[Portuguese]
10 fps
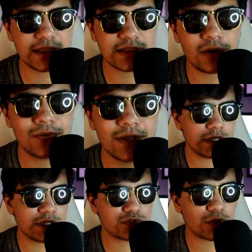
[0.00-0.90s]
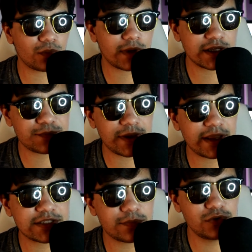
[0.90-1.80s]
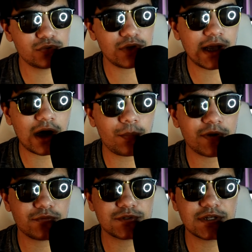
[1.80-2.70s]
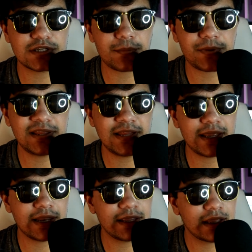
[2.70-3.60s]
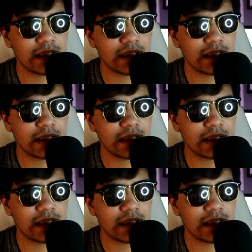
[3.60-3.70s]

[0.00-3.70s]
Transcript: e tal. E isso é uma experiência muito legal para vocês aprenderem